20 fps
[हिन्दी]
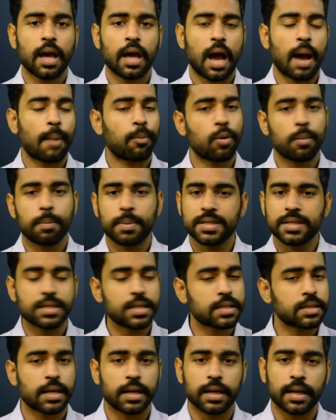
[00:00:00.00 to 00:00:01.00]
आपको
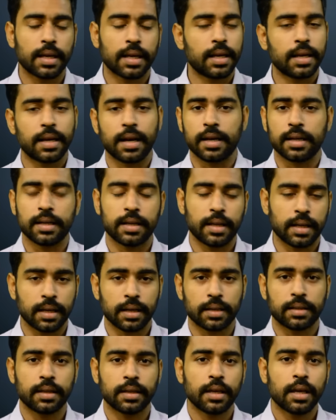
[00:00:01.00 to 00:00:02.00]
बिजनेस करने के लिए रेडी नहीं
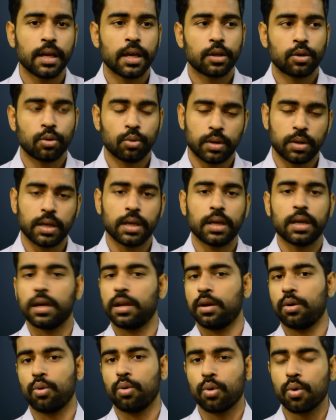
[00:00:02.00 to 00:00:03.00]
करते क्योंकि
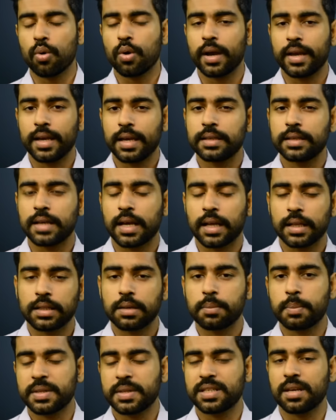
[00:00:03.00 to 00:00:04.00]
लोगों का ये
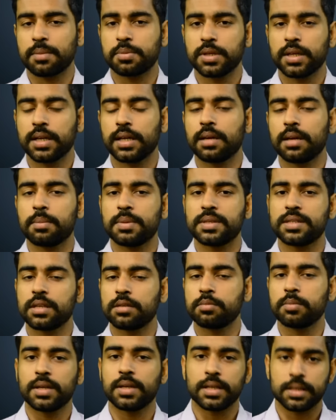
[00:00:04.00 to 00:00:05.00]
ज़्यादातर परसेप्शन है कि
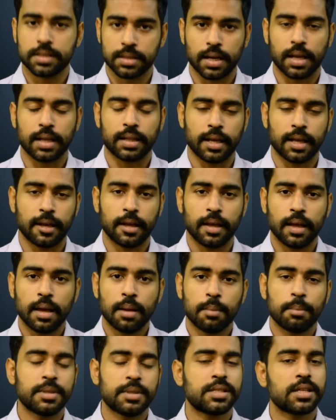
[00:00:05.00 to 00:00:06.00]
बिजनेस में रिस्क रहता है
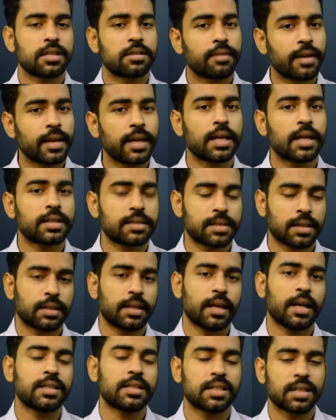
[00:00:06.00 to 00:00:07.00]
बिजनेस वही कर
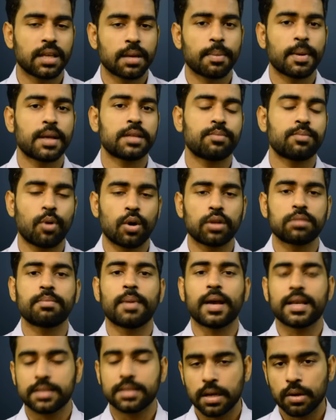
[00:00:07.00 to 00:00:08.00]
सकते हैं जिनके पास बहुत
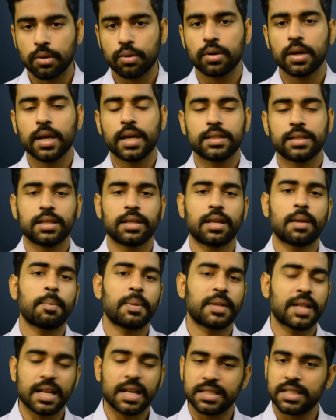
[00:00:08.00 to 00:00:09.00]
पैसा हो जिनके
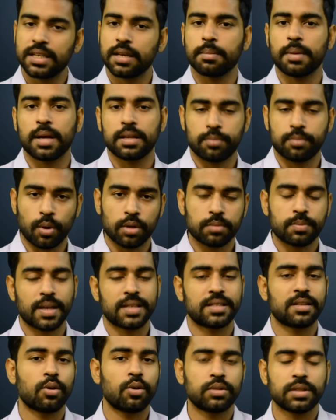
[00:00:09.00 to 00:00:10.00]
पिताजी के पास बहुत
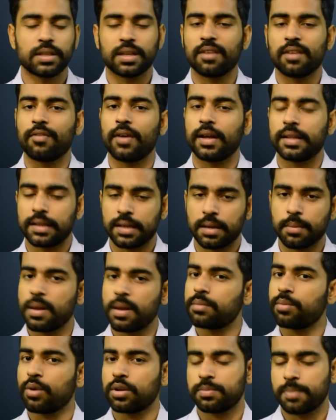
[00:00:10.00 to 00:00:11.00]
पैसा हो जिनके फादर के
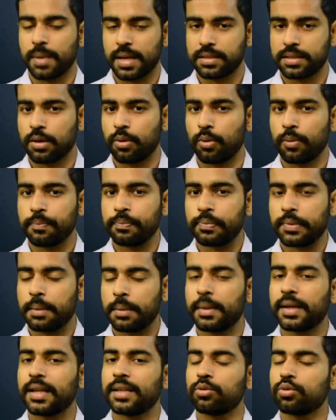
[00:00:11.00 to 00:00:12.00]
पास बहुत पैसा हो
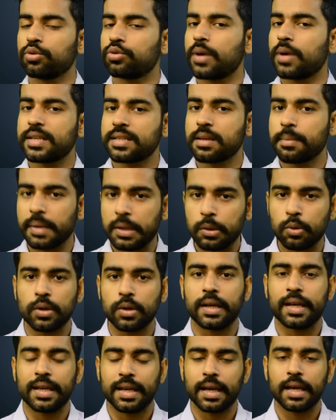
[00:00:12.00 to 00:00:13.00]
बट दोस्तों ऐसा बिल्कुल
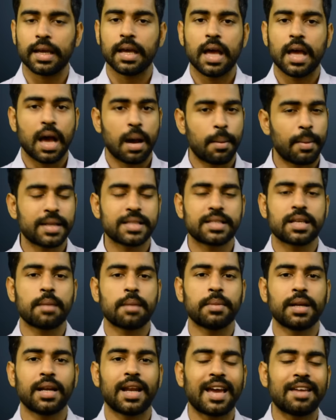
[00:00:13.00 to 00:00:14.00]
नहीं है हमारे
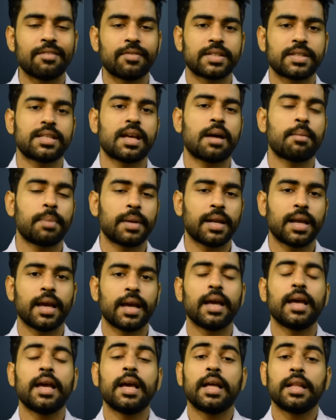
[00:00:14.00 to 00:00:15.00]
सामने लाइव एग्जाम्पल है
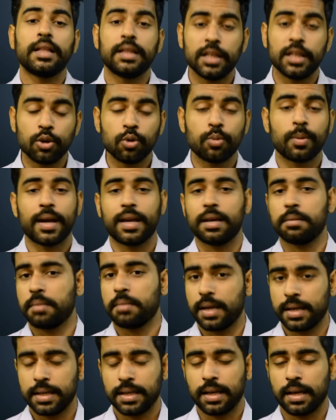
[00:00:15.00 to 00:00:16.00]
धीरू भाई
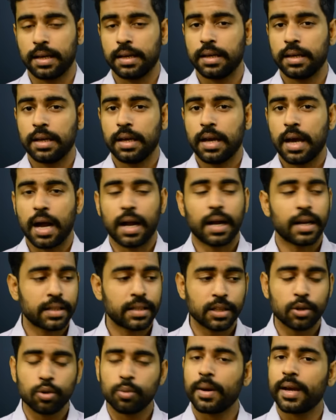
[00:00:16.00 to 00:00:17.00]
अंबानी का अगर
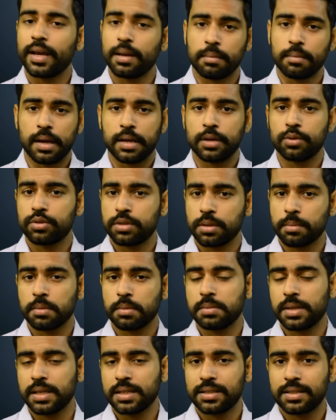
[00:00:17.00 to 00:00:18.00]
धीरू भाई अंबानी उस समय
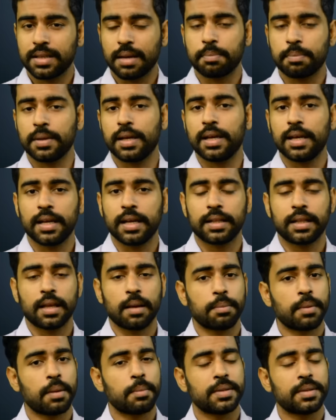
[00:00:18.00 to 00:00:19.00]
में ये स्टेप नहीं लेते
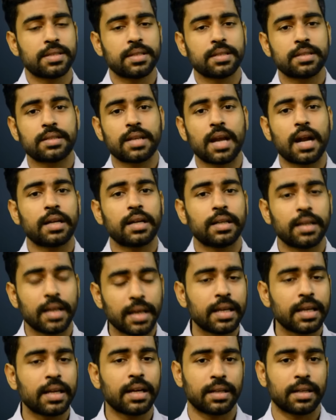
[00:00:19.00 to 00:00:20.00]
अपना बिजनेस स्टार्ट
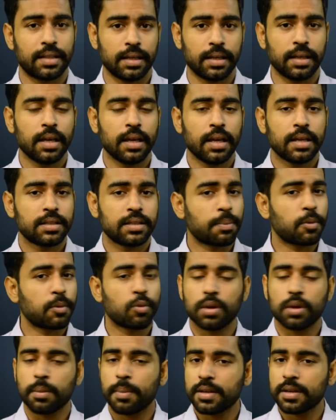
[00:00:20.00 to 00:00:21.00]
नहीं करते जबकि
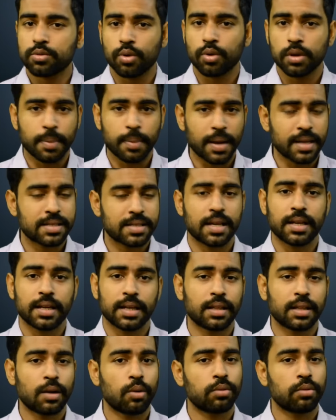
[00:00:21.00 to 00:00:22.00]
उनके पास कोई पैसा
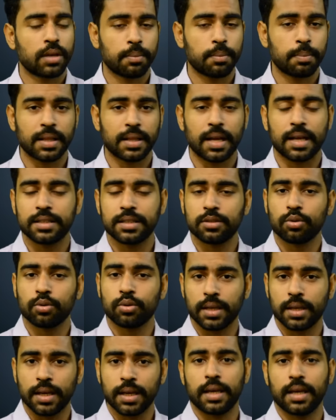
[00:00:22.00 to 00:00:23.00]
नहीं था उनके पिताजी जो
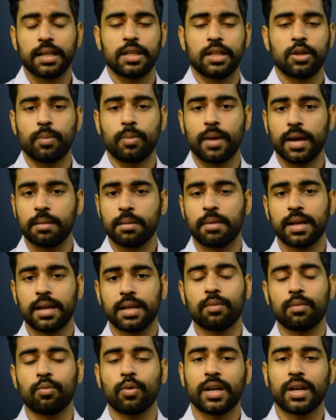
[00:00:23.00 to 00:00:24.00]
थे धीरू भाई अंबानी
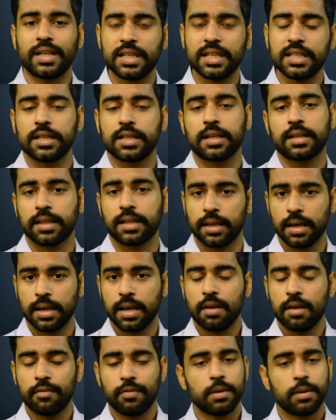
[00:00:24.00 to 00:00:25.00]
के वो एक टीचर थे
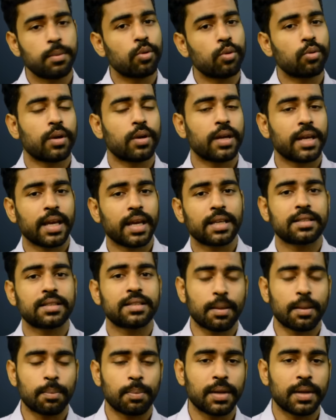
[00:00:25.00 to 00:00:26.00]
फिर भी उन्होंने एक
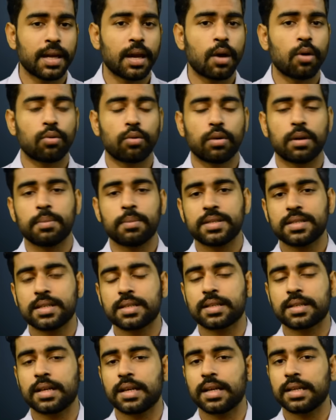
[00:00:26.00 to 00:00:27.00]
स्टेप लिया उन्होंने
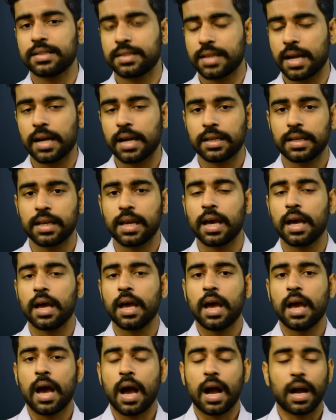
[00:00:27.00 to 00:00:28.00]
बिजनेस करना स्टार्ट किया
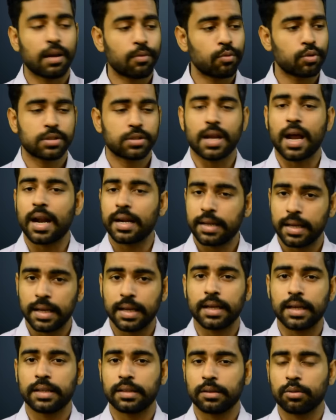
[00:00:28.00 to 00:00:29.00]
अगर वो स्टार्ट
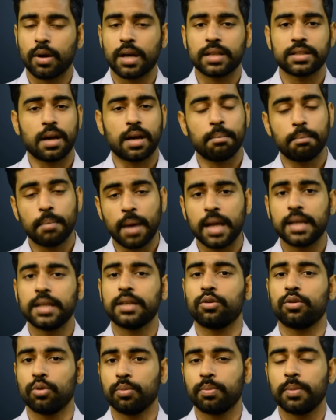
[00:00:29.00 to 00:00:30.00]
नहीं करते तो आज अंबानी
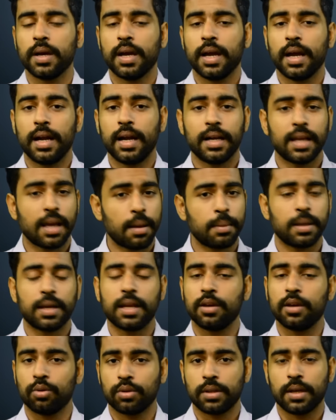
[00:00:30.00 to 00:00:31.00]
ग्रुप इंडिया में
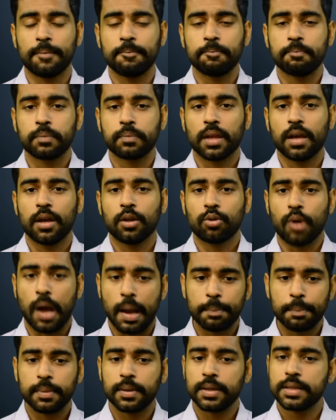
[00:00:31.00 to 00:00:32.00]
नहीं होता तो
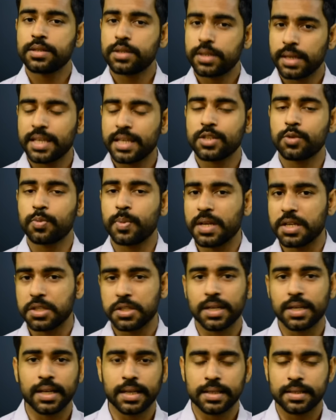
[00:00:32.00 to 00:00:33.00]
आप इनसे
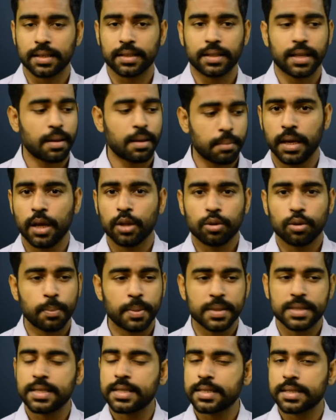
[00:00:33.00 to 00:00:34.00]
इंस्पिरेशन ले सकते हैं तो
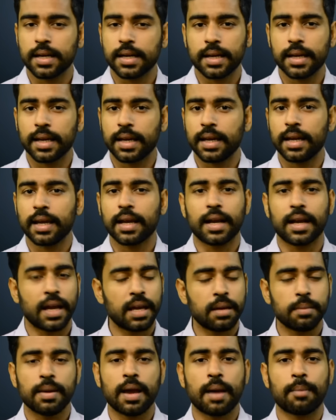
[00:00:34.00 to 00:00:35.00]
बिजनेस करने के लिए
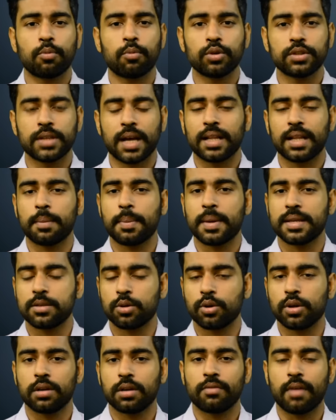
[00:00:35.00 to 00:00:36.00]
कहीं भी आपको ज़्यादा पैसों
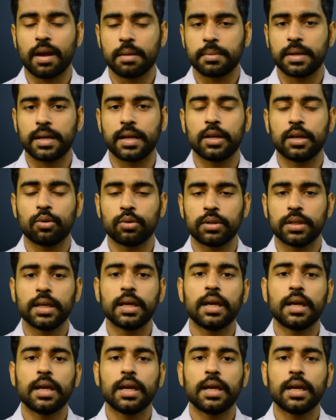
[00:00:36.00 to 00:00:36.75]
की रिक्वायरमेंट नहीं होती